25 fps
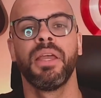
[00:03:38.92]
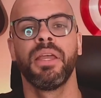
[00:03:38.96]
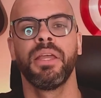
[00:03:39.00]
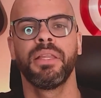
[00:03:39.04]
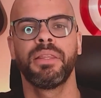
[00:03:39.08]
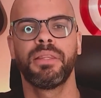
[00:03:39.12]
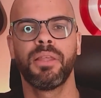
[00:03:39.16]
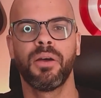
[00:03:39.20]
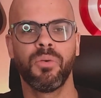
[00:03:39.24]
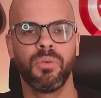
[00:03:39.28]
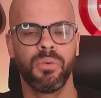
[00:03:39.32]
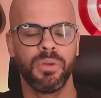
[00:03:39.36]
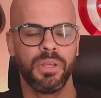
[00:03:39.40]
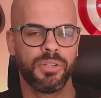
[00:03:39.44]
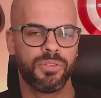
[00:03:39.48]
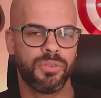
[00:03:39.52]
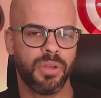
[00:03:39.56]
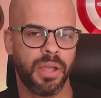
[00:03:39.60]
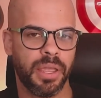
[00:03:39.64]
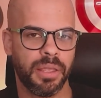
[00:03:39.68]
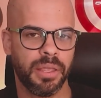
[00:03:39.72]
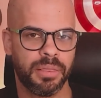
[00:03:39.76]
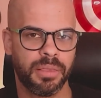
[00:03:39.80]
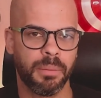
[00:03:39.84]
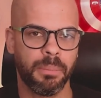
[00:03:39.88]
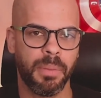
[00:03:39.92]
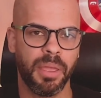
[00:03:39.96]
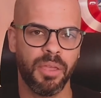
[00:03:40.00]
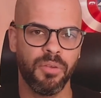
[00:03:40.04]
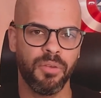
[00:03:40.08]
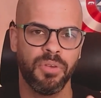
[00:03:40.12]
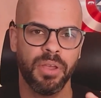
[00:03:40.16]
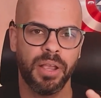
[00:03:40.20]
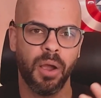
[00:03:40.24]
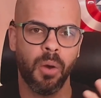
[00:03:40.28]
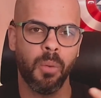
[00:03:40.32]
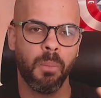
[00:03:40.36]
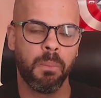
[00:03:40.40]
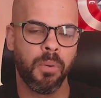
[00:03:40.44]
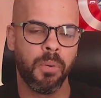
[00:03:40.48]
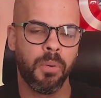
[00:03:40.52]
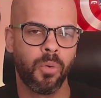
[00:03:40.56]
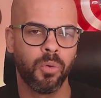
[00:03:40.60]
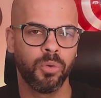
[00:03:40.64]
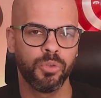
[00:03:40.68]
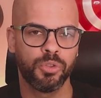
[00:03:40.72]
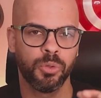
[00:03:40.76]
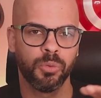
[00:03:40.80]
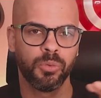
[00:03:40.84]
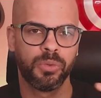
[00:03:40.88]
Então, isso aí também fica um
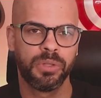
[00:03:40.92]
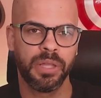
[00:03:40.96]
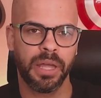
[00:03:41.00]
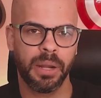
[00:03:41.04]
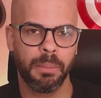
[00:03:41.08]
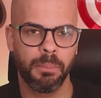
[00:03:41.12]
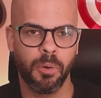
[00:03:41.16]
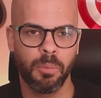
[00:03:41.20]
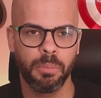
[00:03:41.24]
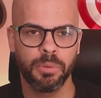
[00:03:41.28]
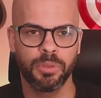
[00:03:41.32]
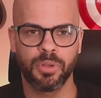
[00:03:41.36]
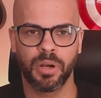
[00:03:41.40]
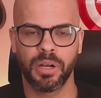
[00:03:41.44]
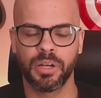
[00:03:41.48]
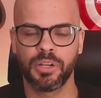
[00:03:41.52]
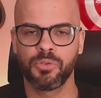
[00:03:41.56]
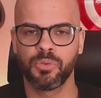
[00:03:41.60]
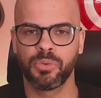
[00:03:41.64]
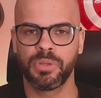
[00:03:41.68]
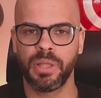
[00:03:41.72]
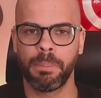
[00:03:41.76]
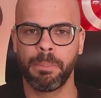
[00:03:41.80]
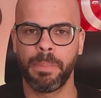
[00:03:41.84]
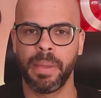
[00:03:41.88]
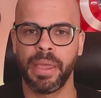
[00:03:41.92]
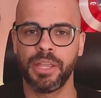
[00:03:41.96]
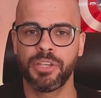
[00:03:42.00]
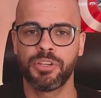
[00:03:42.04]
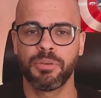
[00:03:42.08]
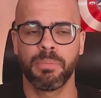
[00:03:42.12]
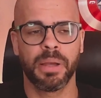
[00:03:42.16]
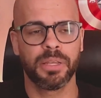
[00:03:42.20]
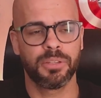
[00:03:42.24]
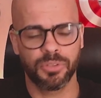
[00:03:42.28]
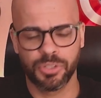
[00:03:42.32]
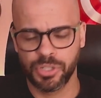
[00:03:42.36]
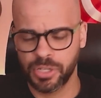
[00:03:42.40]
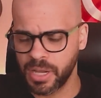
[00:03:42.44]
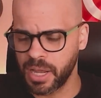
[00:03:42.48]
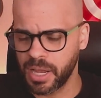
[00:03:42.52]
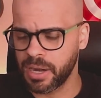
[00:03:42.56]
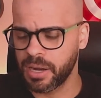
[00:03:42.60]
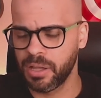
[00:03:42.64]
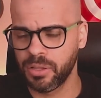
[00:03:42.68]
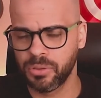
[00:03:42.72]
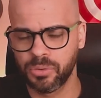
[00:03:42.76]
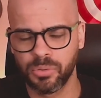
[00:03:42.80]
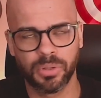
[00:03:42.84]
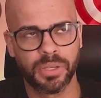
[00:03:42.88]
pouco de um termômetro ali, de um depende, mas eu te
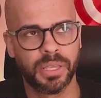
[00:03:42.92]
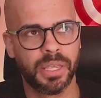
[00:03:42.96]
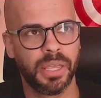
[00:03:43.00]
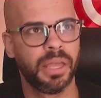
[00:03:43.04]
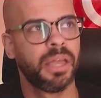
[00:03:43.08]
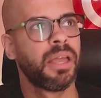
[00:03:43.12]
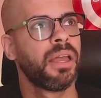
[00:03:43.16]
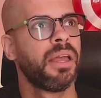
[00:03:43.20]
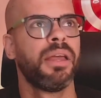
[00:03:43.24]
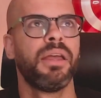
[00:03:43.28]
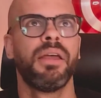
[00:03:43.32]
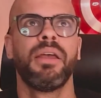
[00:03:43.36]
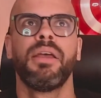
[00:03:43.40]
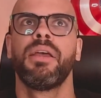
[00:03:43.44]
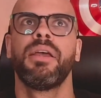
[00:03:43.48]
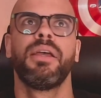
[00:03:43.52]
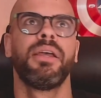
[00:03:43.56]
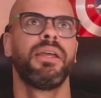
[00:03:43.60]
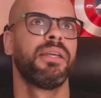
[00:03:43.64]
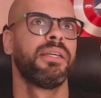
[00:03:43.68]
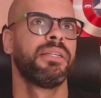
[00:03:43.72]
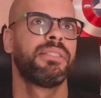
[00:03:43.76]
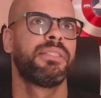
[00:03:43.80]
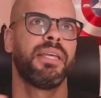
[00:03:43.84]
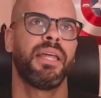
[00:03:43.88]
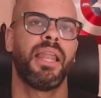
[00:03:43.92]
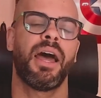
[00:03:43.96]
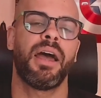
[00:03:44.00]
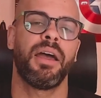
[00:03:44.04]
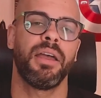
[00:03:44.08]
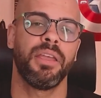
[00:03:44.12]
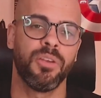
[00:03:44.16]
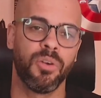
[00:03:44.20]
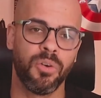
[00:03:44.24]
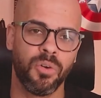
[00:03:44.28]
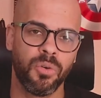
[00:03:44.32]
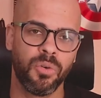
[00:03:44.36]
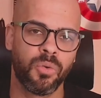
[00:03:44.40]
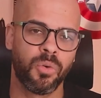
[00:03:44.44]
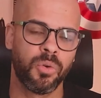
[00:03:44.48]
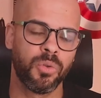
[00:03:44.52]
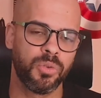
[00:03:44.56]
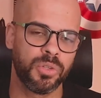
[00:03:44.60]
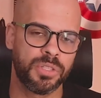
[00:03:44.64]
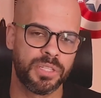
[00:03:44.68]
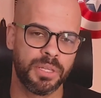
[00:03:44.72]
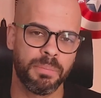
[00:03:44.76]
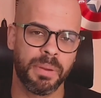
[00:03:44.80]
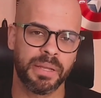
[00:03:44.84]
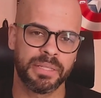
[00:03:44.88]
garanto que, sei lá, eu
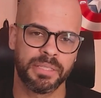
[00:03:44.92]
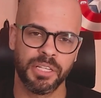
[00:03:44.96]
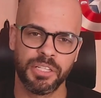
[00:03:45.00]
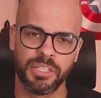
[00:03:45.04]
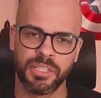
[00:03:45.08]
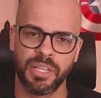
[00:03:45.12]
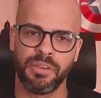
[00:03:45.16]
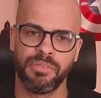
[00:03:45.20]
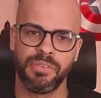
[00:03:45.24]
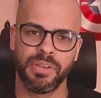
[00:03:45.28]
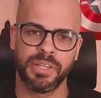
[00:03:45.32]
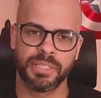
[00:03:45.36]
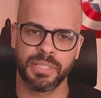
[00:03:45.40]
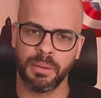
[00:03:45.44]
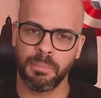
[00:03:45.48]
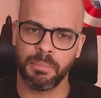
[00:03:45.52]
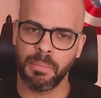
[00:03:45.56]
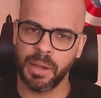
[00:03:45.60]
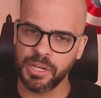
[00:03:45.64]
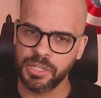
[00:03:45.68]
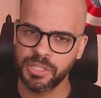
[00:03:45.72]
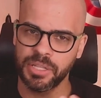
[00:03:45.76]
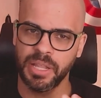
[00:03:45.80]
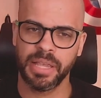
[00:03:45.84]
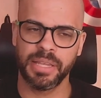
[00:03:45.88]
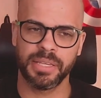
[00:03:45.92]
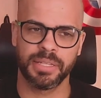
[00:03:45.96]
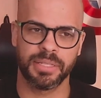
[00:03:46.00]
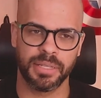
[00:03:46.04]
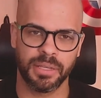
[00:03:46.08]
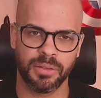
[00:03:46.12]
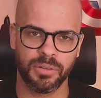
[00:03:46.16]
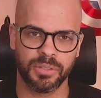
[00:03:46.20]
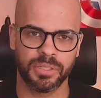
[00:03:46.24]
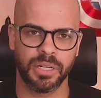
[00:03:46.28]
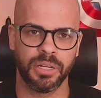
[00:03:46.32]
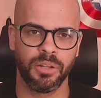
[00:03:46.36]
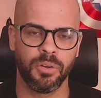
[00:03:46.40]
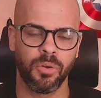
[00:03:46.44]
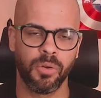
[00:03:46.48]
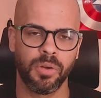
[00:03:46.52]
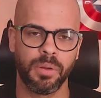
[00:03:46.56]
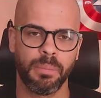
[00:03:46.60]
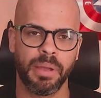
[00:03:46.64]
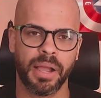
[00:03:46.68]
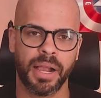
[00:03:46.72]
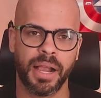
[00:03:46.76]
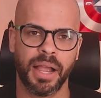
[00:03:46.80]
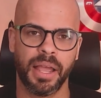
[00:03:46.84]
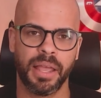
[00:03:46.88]
conduzi bastante entrevista há mais de 10 anos ali ao longo da
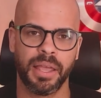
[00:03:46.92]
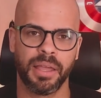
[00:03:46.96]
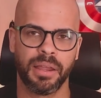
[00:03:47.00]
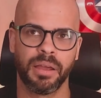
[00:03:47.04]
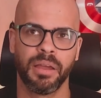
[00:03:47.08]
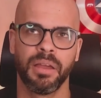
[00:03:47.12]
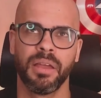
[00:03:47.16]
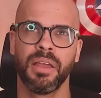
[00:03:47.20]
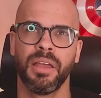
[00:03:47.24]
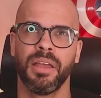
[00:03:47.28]
minha carreira.